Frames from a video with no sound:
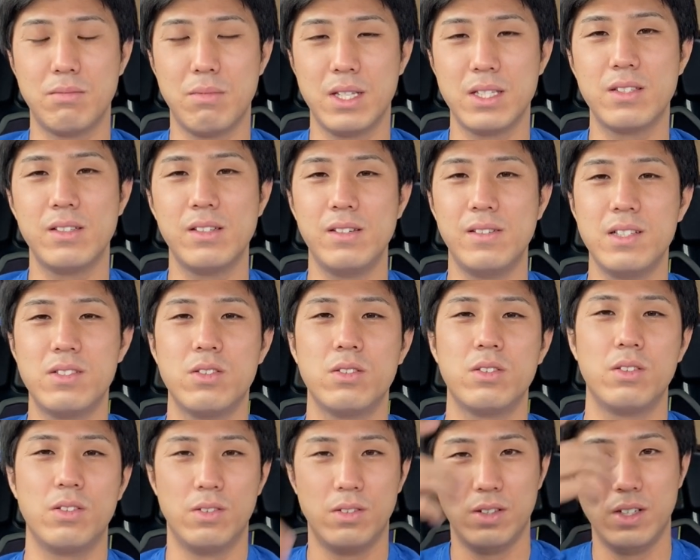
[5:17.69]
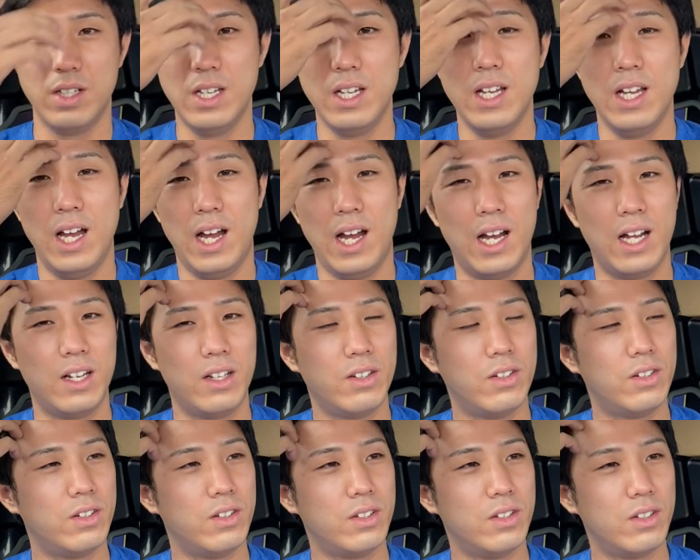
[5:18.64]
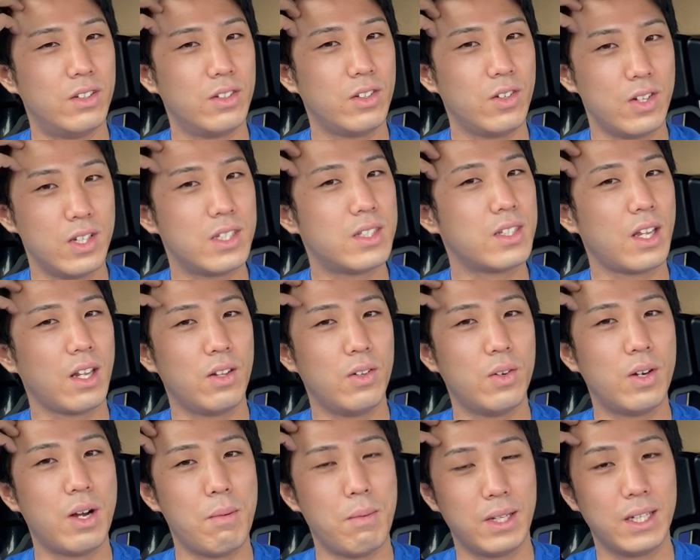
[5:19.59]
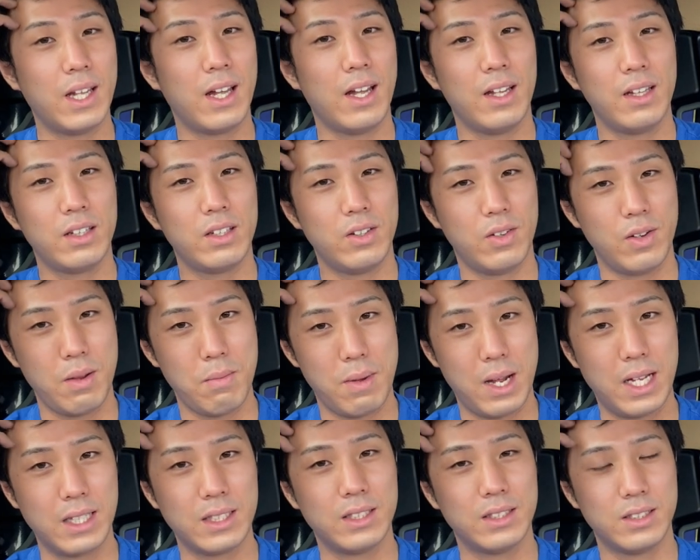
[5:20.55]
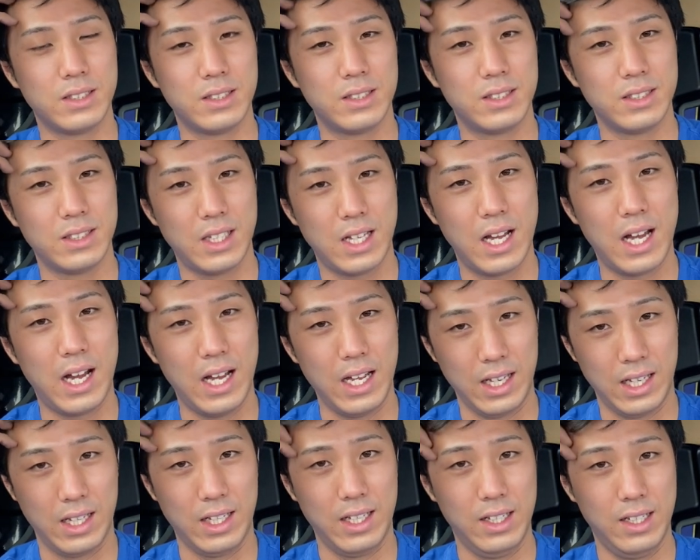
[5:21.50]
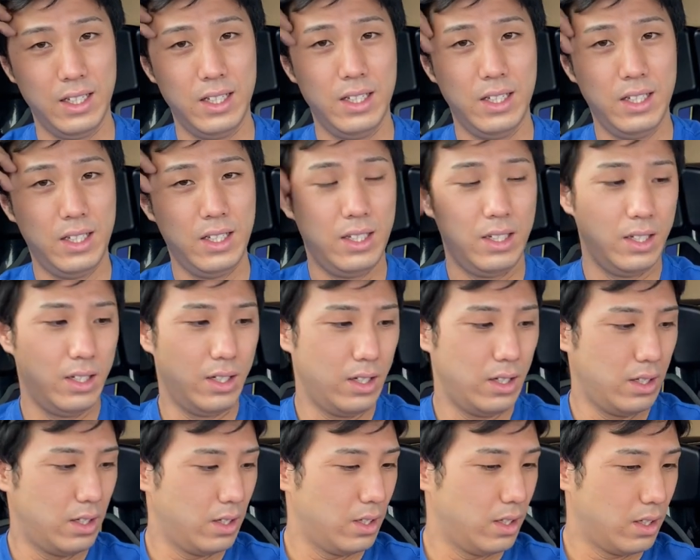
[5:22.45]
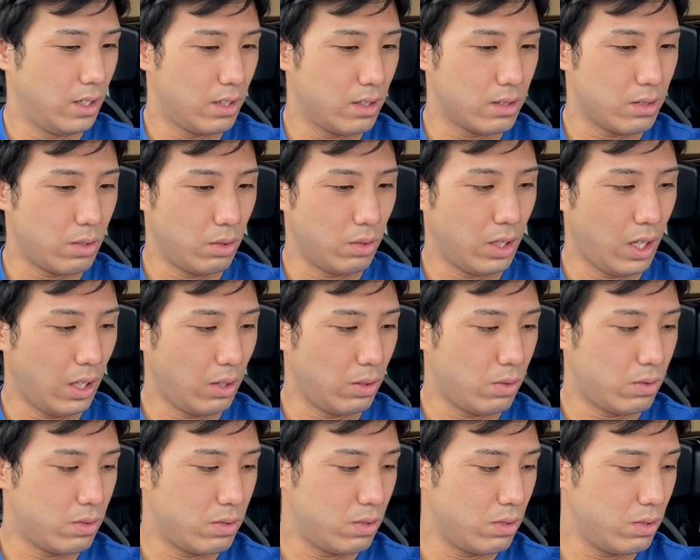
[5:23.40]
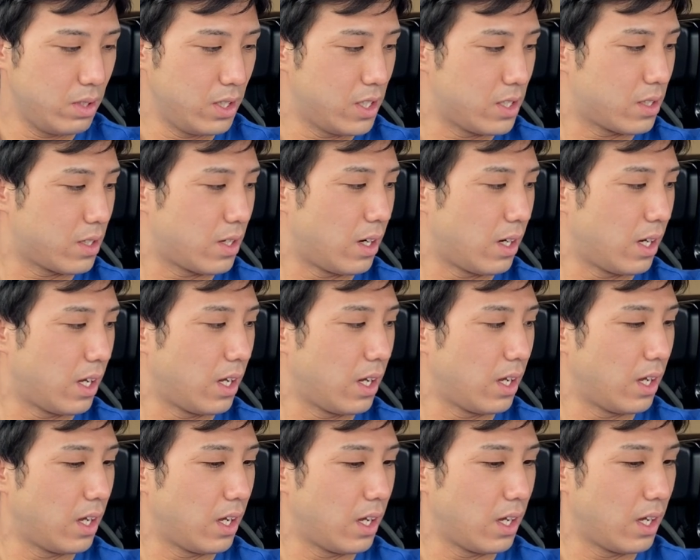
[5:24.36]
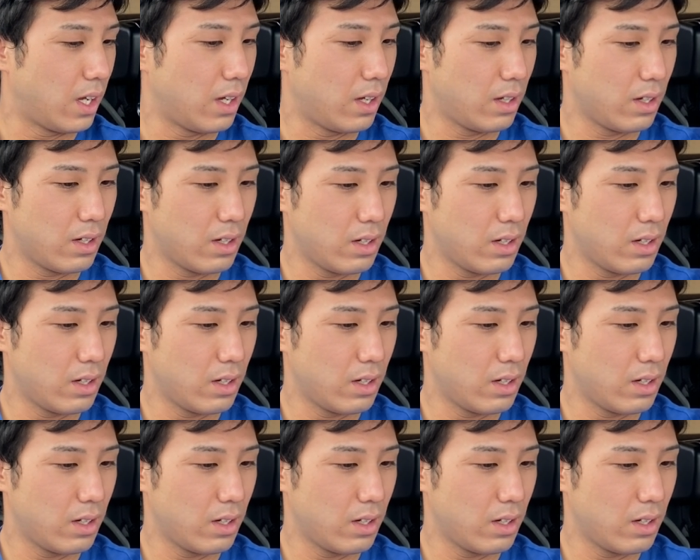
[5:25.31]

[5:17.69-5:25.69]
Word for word: まあ、それはちょっと、あのー、取り付け動画また撮ります。はい。そんなところですかね。